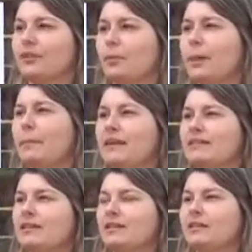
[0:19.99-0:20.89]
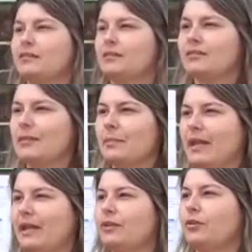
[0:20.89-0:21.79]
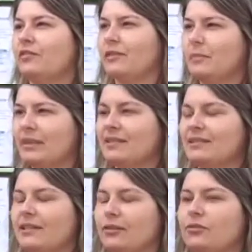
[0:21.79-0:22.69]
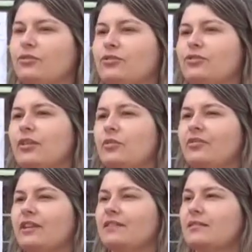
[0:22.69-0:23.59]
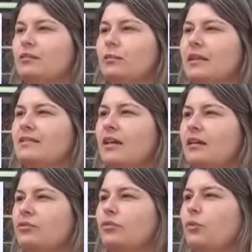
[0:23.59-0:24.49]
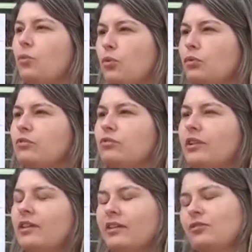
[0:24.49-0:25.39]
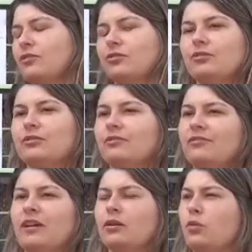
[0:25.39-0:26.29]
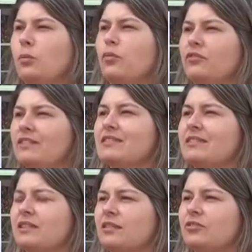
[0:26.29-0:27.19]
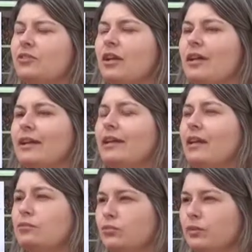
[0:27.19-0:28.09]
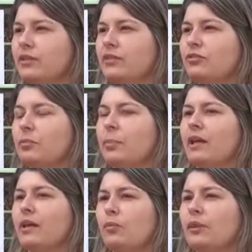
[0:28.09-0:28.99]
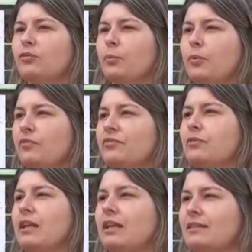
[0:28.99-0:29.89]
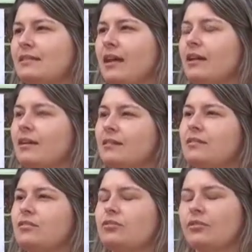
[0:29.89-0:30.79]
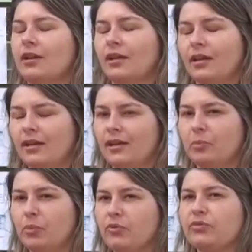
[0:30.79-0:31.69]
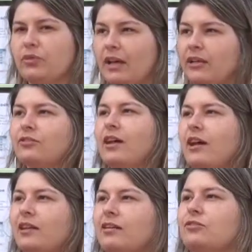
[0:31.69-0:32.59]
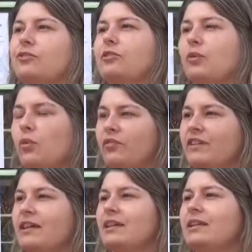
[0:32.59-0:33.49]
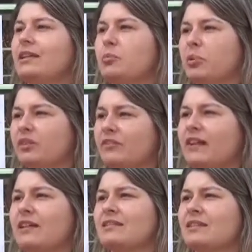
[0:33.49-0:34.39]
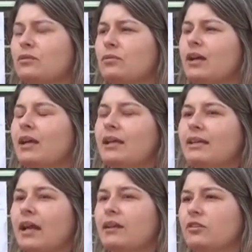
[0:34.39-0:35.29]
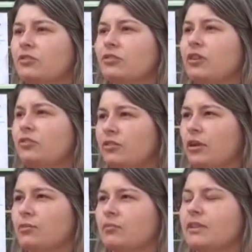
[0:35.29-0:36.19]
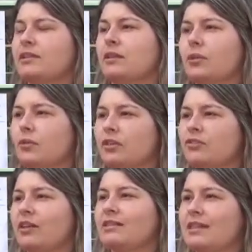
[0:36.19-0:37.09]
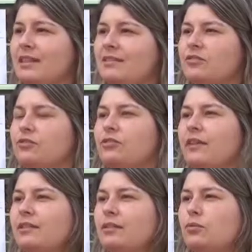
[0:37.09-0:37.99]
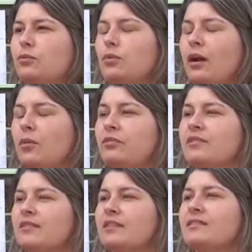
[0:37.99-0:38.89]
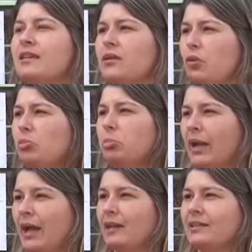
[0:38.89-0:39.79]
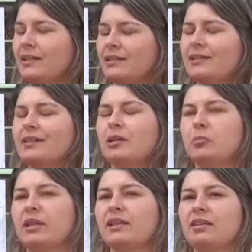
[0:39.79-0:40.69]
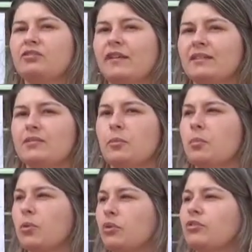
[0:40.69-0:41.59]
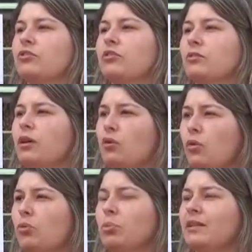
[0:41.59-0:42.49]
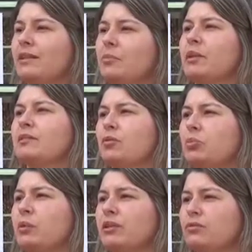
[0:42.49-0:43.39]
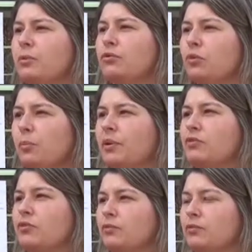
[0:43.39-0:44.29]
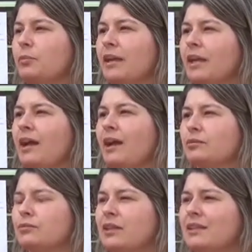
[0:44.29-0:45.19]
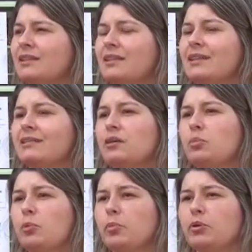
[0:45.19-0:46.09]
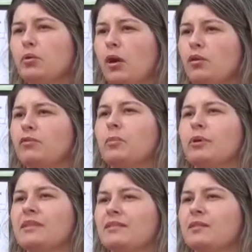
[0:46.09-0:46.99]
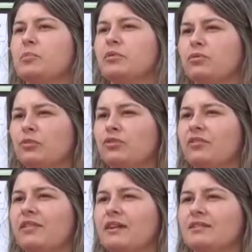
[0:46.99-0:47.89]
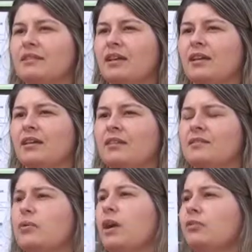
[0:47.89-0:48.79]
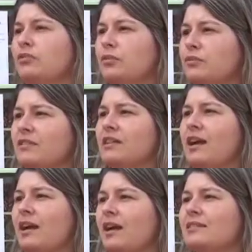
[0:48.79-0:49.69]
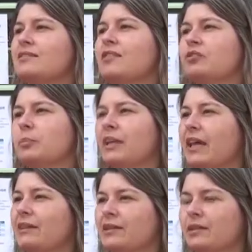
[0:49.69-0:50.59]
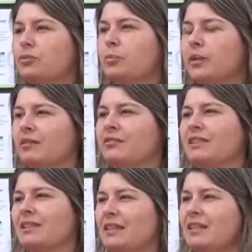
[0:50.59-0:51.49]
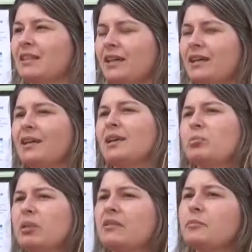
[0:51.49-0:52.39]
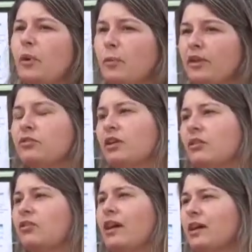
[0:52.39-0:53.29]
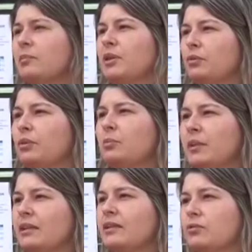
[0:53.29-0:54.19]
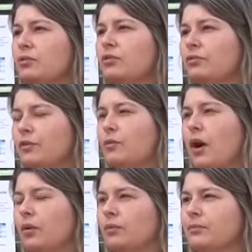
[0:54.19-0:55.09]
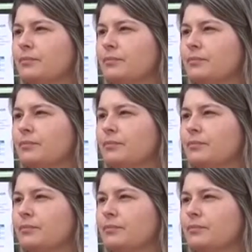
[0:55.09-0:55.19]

então, uma parceria entre o Sebrae e a Nova Mix, né, onde a gente está oferecendo uma série de cursos, né, que a gente fala como oficinas, gratuitas, para realmente profissionalizar esses é, profissionais da área de confeitaria, panificação, em áreas de gestão. Então, agora dia 13, a gente vai ter o, a oficina Sei Comprar, né? Para que eles façam uma boa gestão da compra, até para ter um preço mais competitivo no mercado, né? Então, o público-alvo podem ser pessoas que fazem é, salgadinhos em casa, faz brigadeiro para vender, né? Principalmente quem já é microempreendedor individual